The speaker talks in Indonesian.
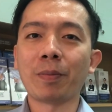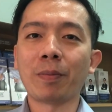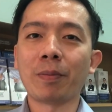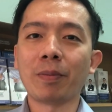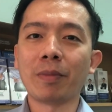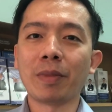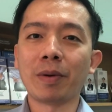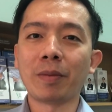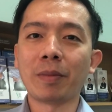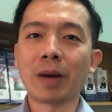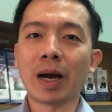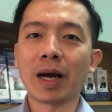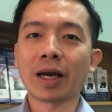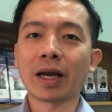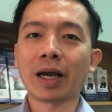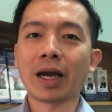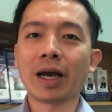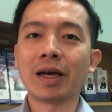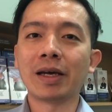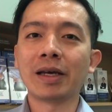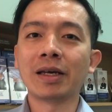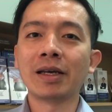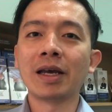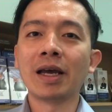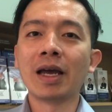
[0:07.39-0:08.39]

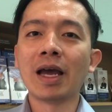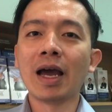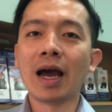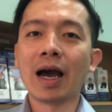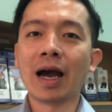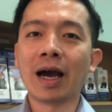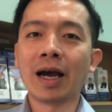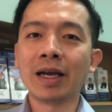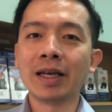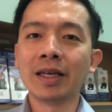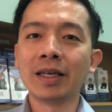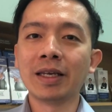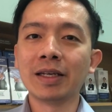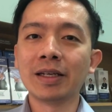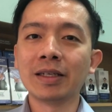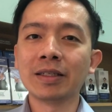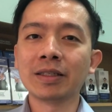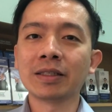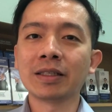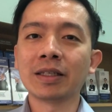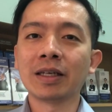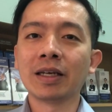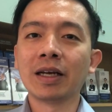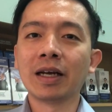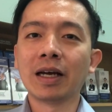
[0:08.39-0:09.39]
memakai high
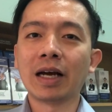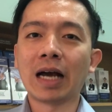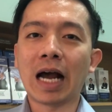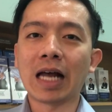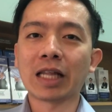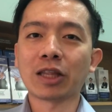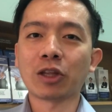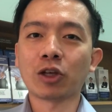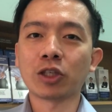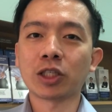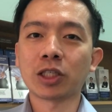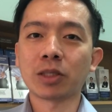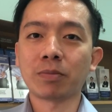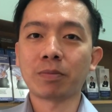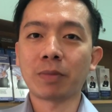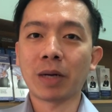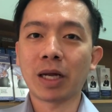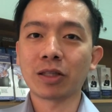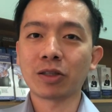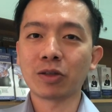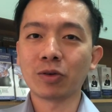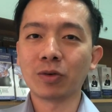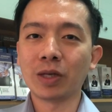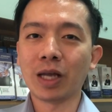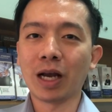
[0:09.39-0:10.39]
heels atau
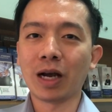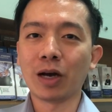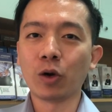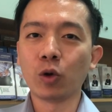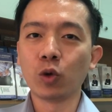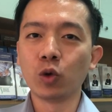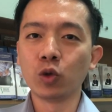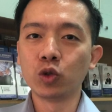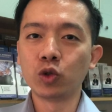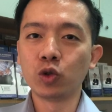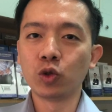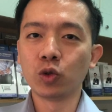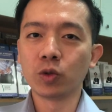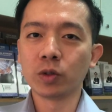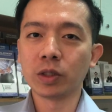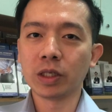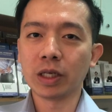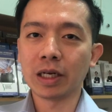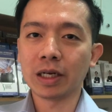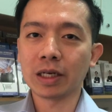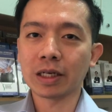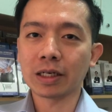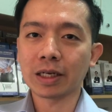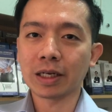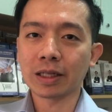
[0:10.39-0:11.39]
sepatu yang
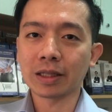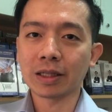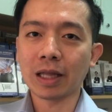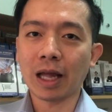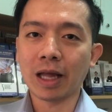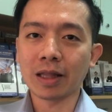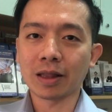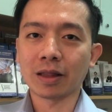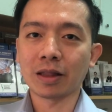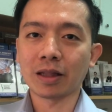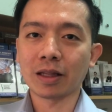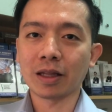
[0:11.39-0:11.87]
ujungnya ketat